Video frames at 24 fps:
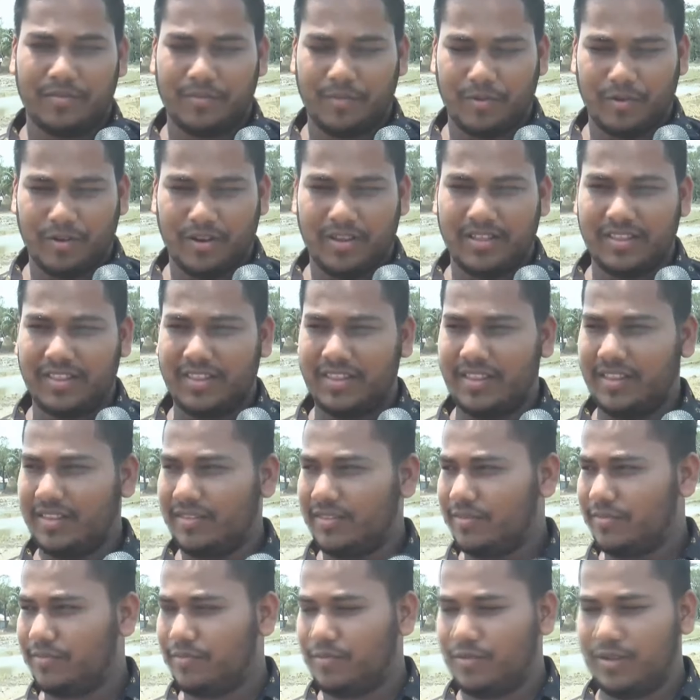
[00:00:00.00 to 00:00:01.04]
পরে
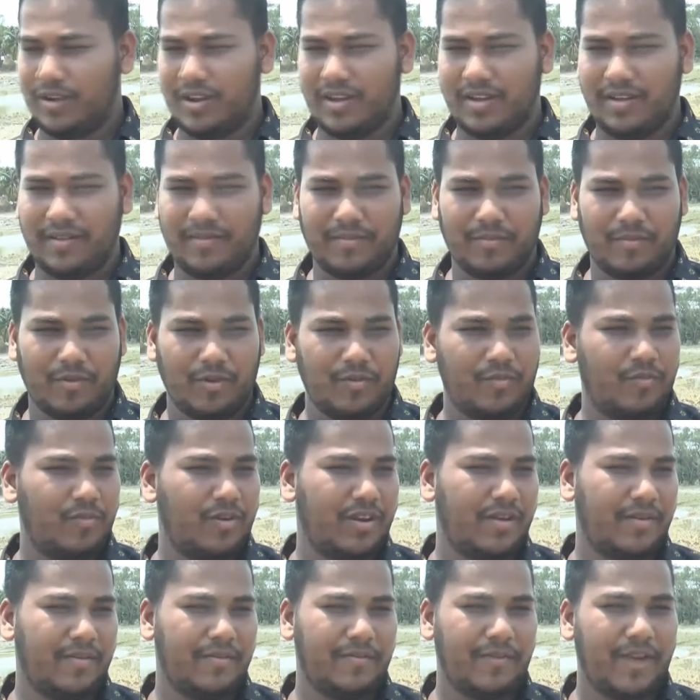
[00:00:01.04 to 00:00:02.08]
পুরা মন
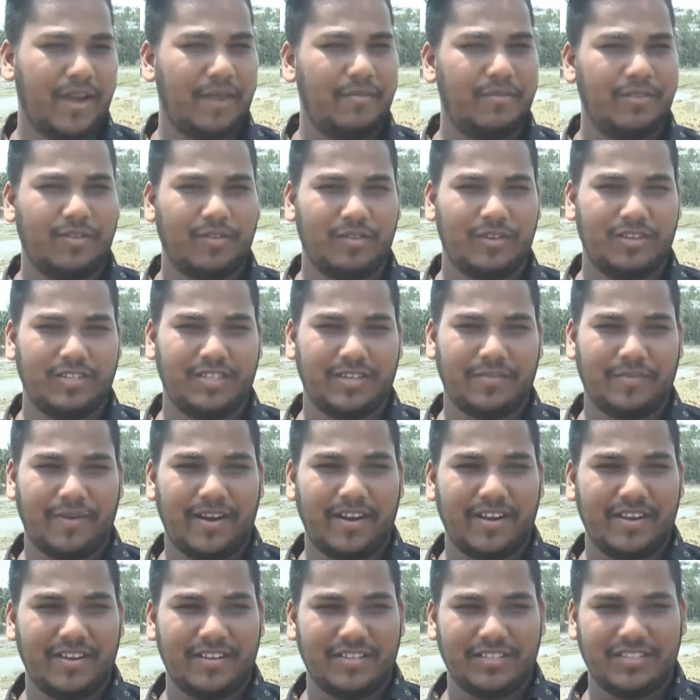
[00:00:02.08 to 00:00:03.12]
পুরা প্লাবিত হয়ে যায়
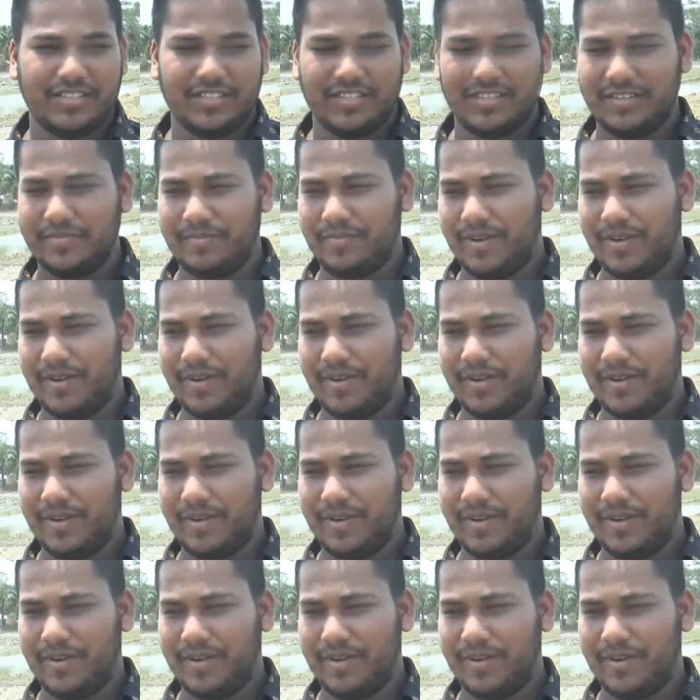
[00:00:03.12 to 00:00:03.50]
পানির নিচে